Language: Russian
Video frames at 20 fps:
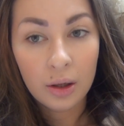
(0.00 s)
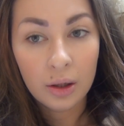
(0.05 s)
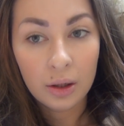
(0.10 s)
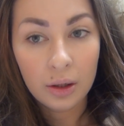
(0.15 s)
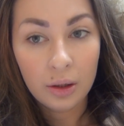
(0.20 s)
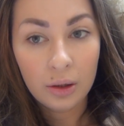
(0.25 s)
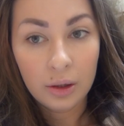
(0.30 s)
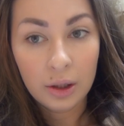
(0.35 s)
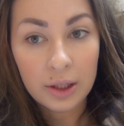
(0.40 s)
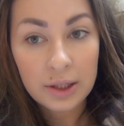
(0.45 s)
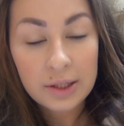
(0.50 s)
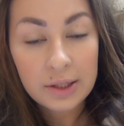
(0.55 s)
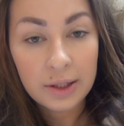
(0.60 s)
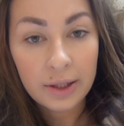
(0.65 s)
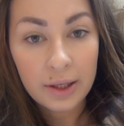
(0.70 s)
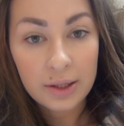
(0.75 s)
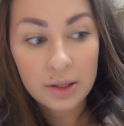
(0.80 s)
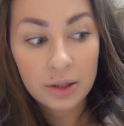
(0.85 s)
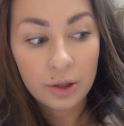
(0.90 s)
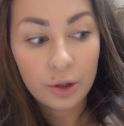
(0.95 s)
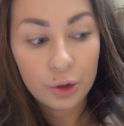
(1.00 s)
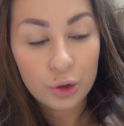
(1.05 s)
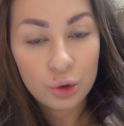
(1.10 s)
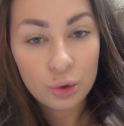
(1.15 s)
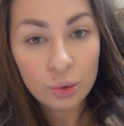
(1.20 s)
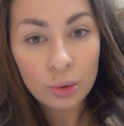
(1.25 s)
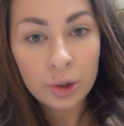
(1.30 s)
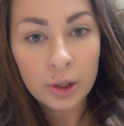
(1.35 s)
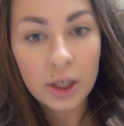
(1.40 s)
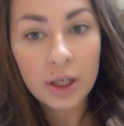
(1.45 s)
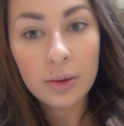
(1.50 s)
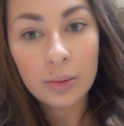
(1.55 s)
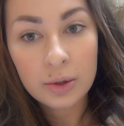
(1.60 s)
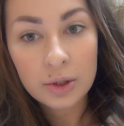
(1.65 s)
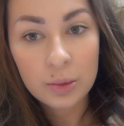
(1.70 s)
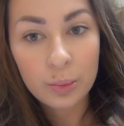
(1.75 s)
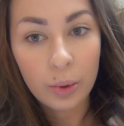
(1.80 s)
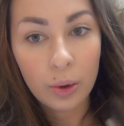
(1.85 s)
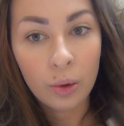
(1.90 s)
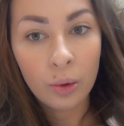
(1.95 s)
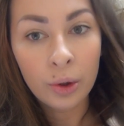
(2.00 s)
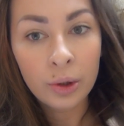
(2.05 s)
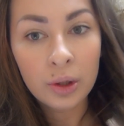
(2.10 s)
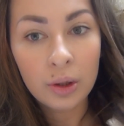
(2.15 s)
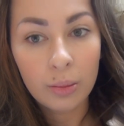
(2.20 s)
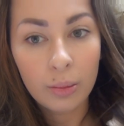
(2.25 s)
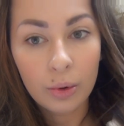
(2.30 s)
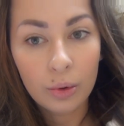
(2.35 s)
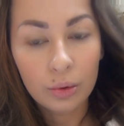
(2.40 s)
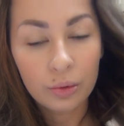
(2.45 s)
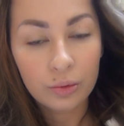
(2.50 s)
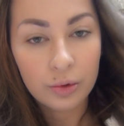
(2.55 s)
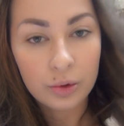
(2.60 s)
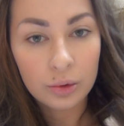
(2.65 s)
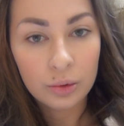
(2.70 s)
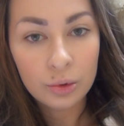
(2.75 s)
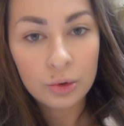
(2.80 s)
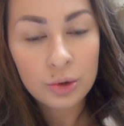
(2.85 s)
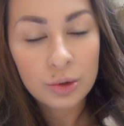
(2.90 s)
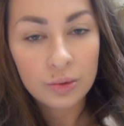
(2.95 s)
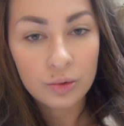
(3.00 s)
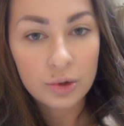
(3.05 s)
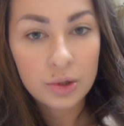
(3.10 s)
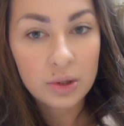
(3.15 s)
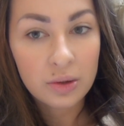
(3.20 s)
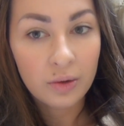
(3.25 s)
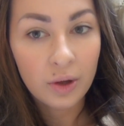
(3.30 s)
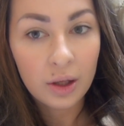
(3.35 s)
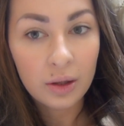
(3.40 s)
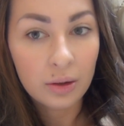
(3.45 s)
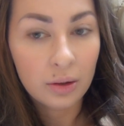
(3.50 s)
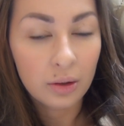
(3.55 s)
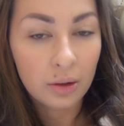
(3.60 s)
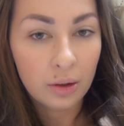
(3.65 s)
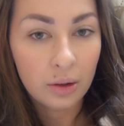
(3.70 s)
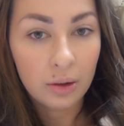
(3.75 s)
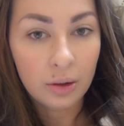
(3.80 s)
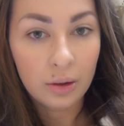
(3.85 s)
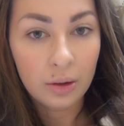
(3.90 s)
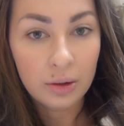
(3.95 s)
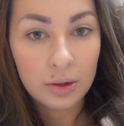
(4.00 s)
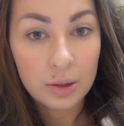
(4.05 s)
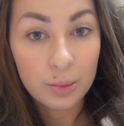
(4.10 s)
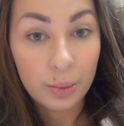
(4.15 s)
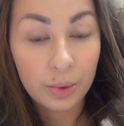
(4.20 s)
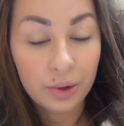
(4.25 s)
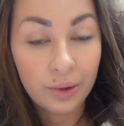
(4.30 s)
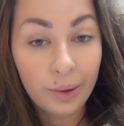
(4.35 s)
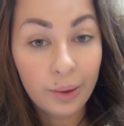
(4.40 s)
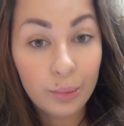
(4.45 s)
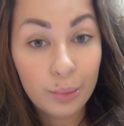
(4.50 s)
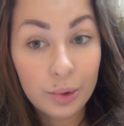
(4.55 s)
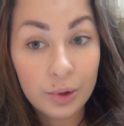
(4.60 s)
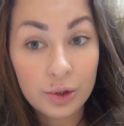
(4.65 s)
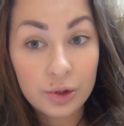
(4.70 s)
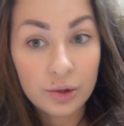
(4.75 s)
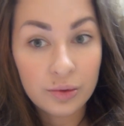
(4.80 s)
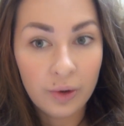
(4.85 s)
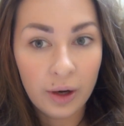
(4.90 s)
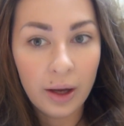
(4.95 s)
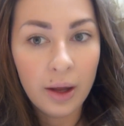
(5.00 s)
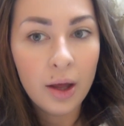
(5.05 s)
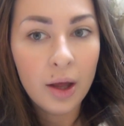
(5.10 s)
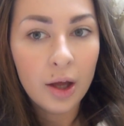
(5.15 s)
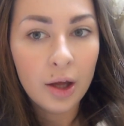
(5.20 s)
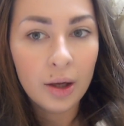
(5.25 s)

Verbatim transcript: И если я захочу, я спокойно могу вернуть свой цвет, и типа ты не переживай.